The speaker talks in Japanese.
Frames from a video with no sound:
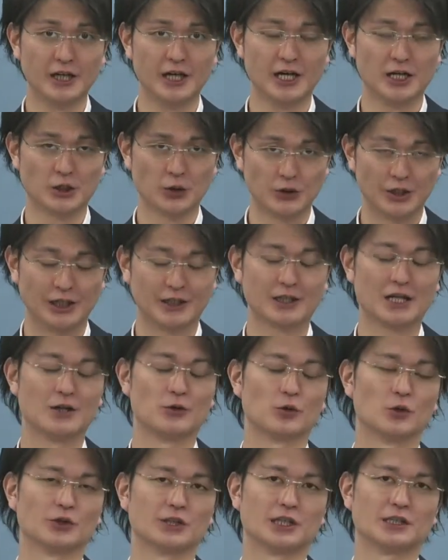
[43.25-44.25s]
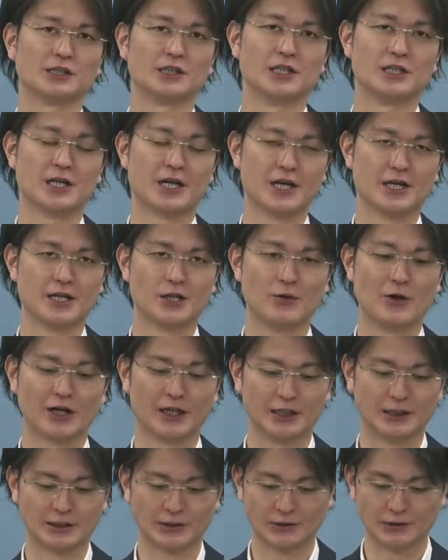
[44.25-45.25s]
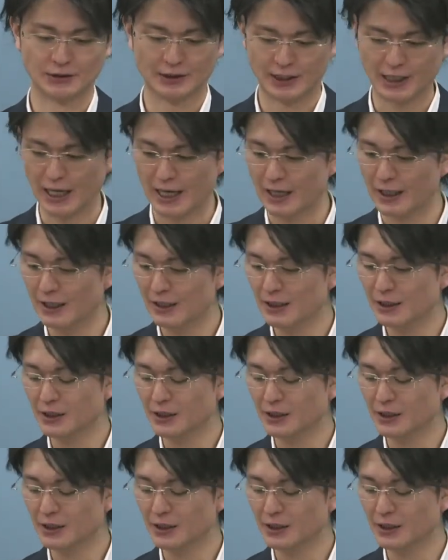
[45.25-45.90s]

え一人で担当させていただいているわけですが、